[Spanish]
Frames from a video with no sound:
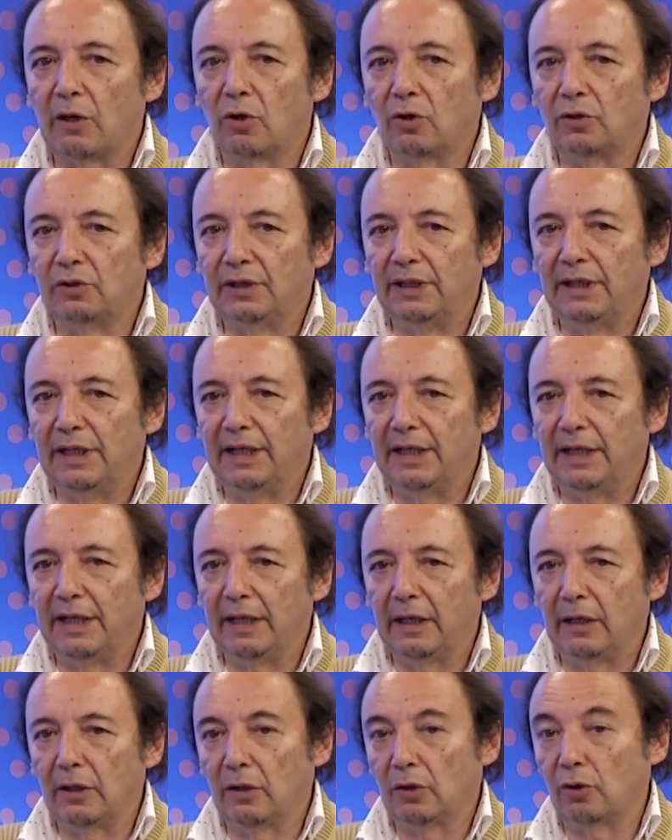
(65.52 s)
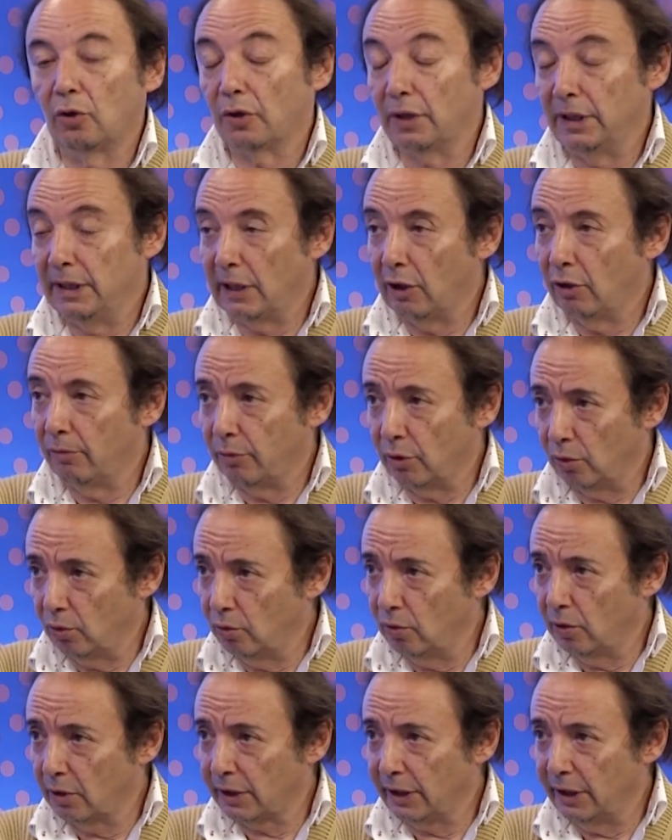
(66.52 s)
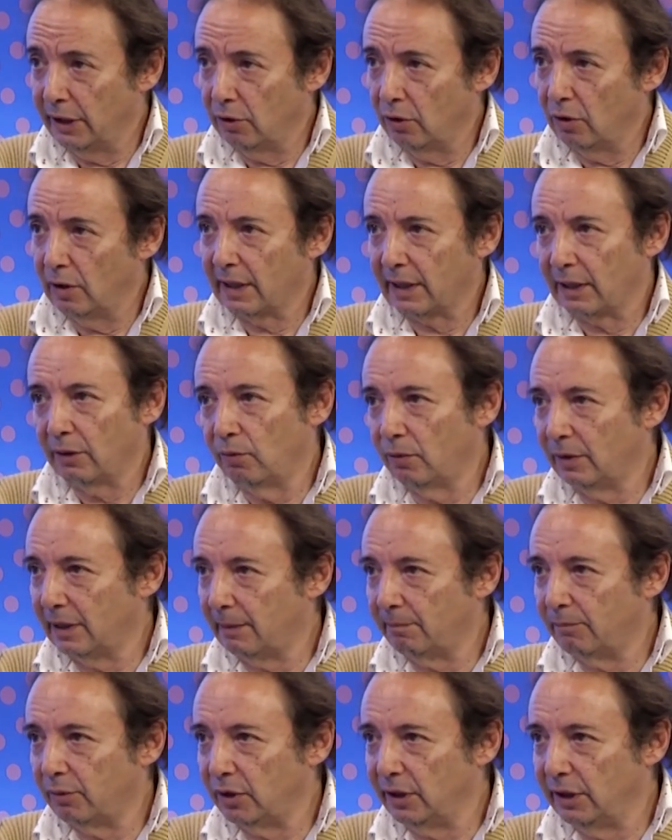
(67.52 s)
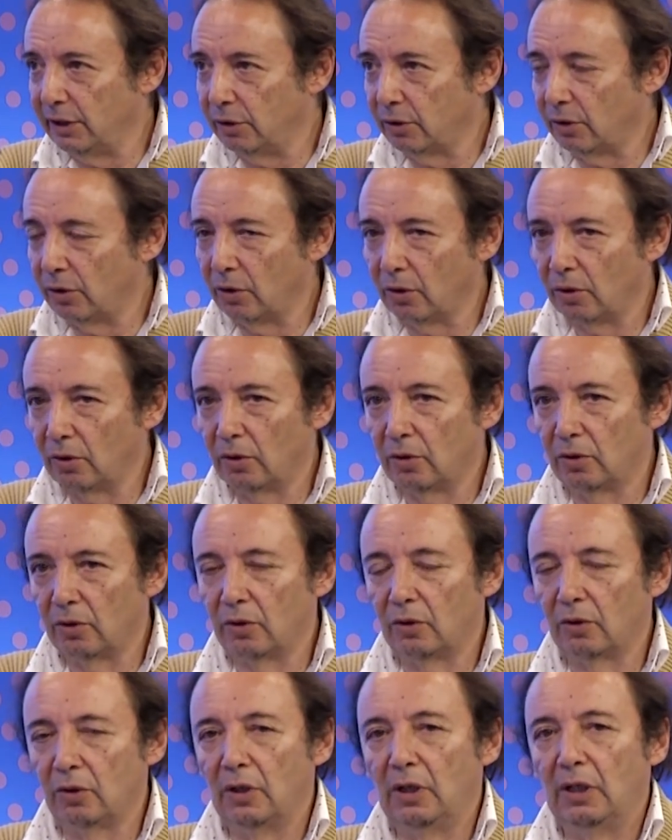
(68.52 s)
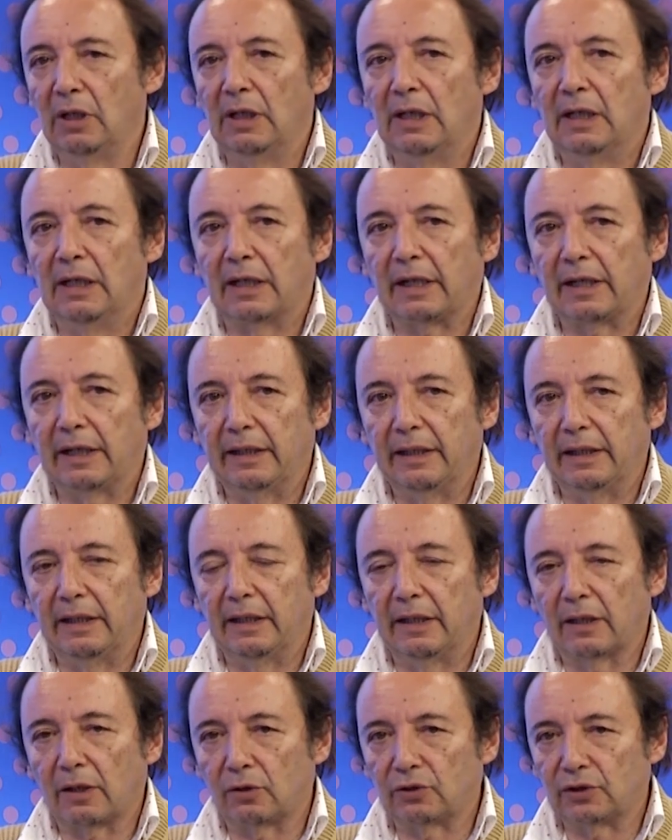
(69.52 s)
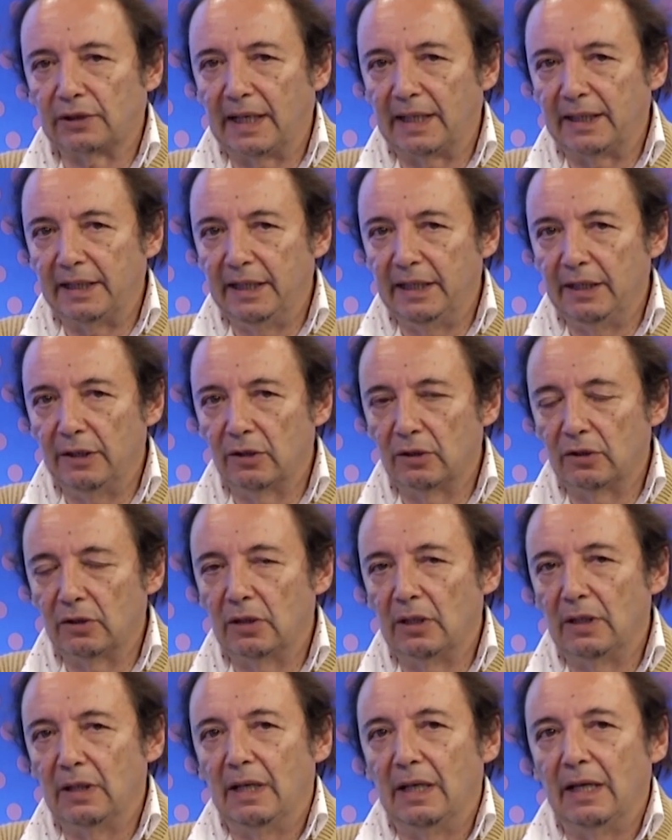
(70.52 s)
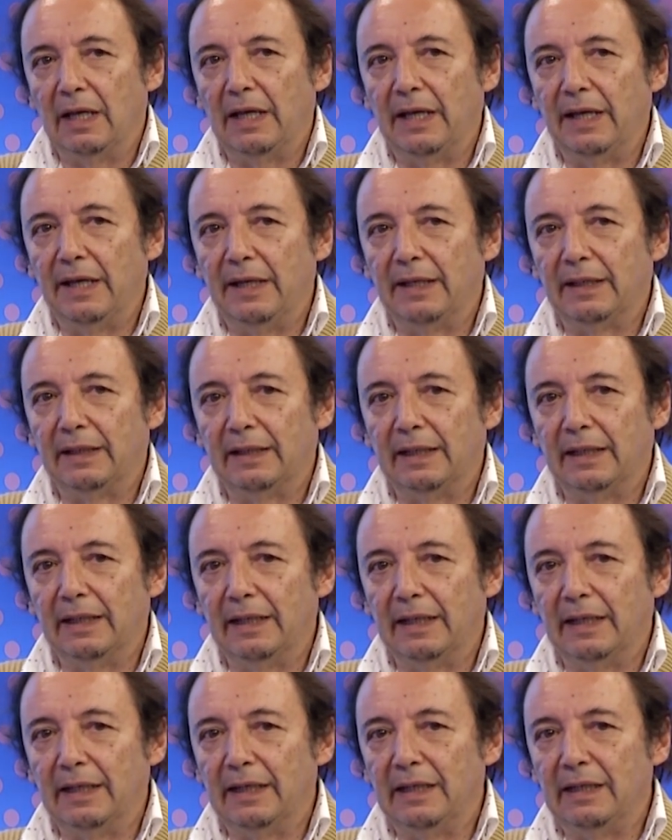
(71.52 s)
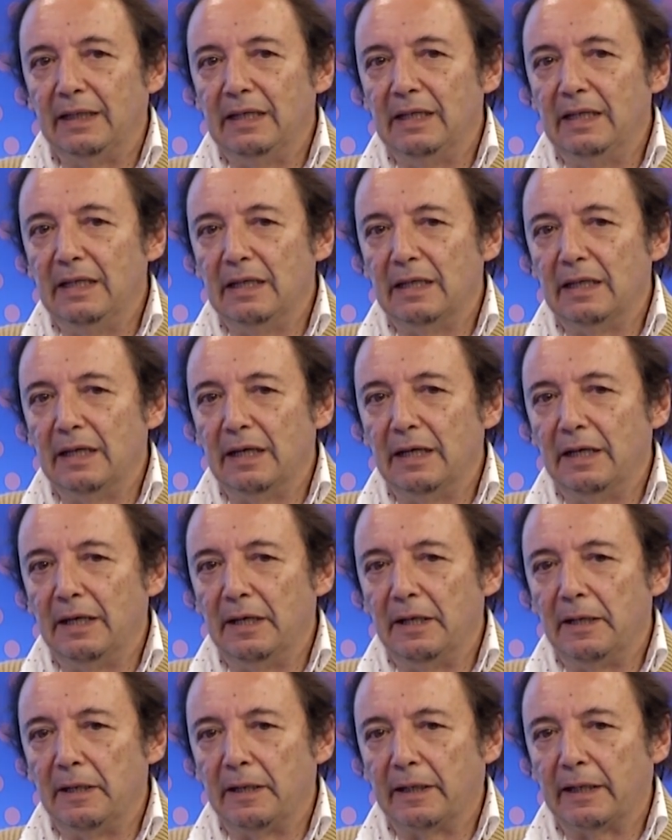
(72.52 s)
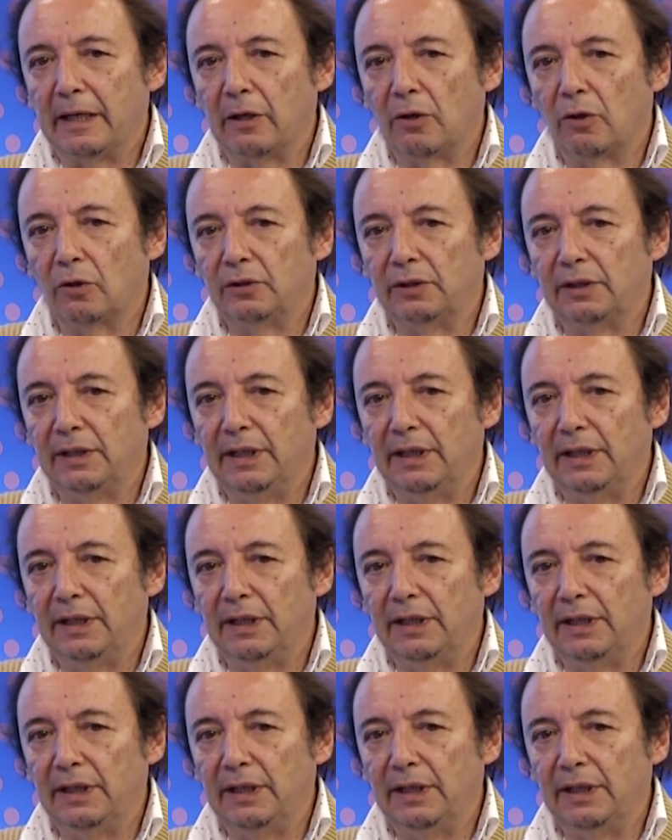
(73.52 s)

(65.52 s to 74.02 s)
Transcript: que contiene, coordinado por Hugo Quiroga, que es un gran politólogo eh, rosarino, este, y que